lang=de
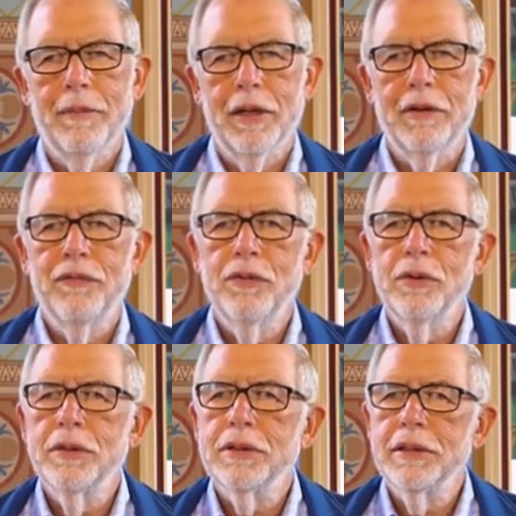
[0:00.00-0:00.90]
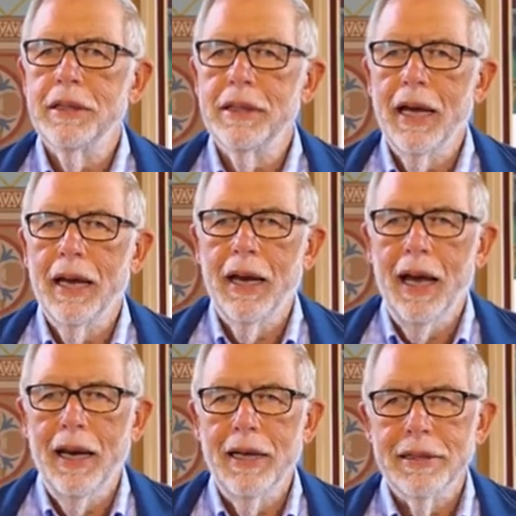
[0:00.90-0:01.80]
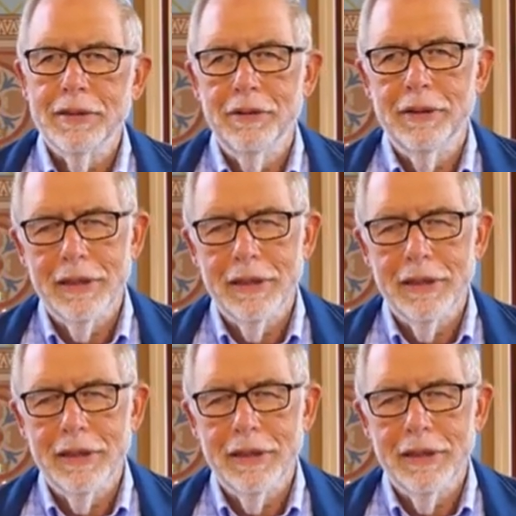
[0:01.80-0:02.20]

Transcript: Man gewöhnt sich an alles und